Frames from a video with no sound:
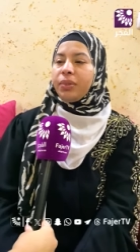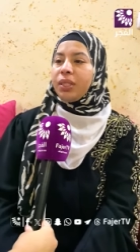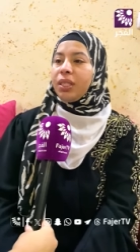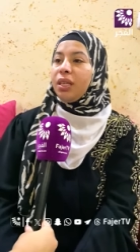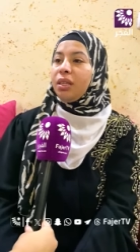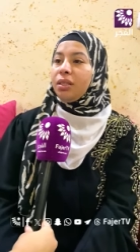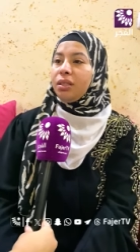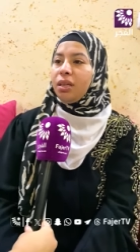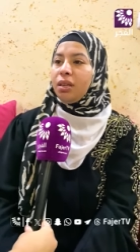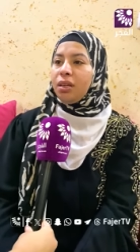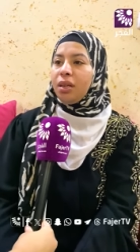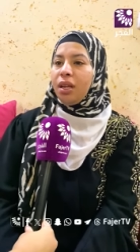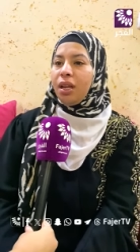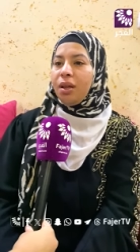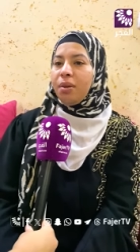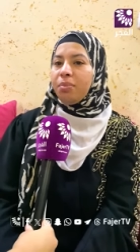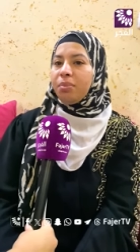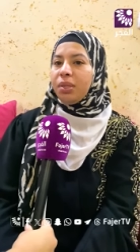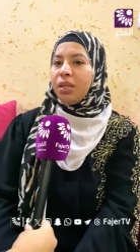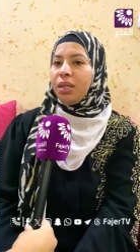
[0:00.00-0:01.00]
كان طق
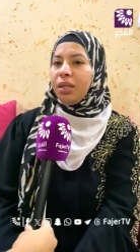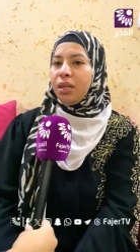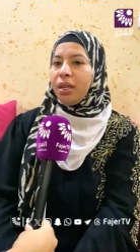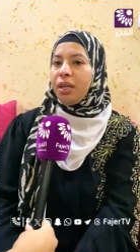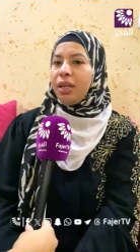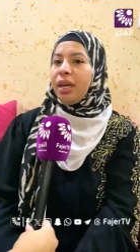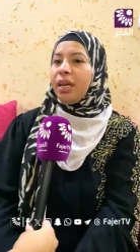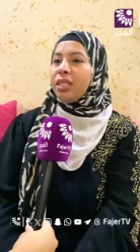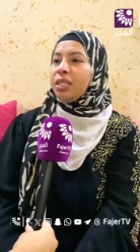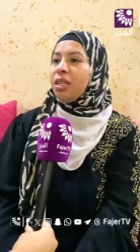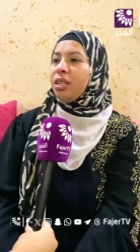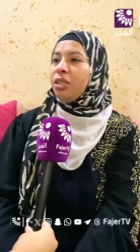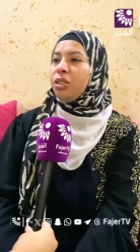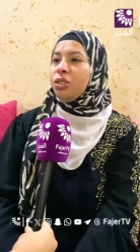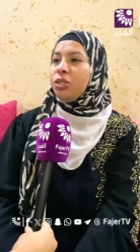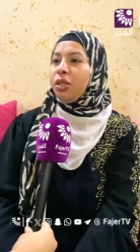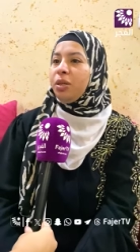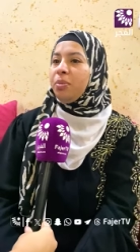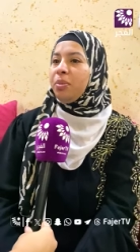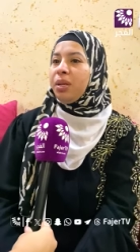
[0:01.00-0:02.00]
الحمد لله أحسن
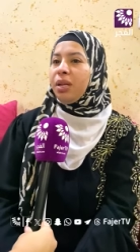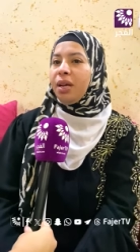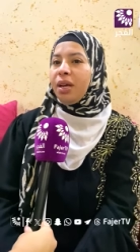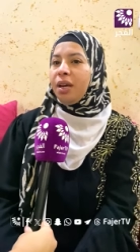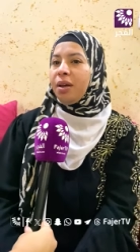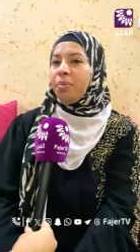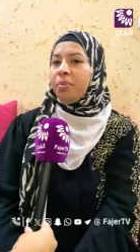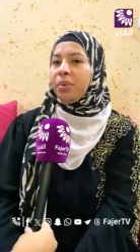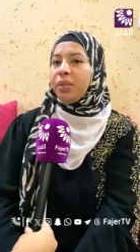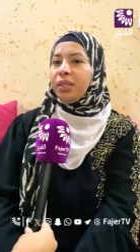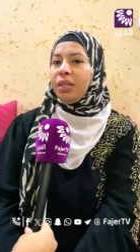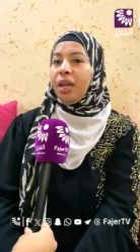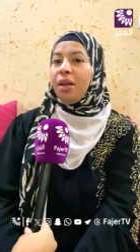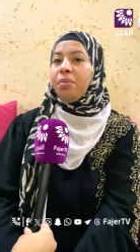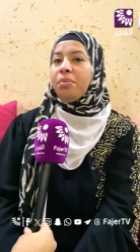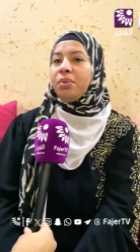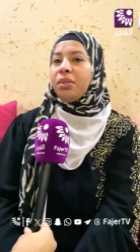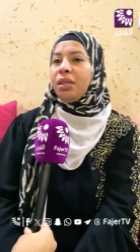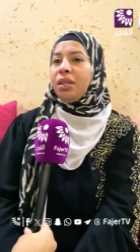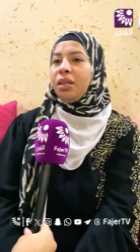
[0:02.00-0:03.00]
إشي عمله أحمد
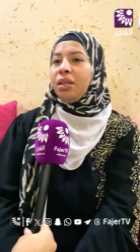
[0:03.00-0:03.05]
الحمد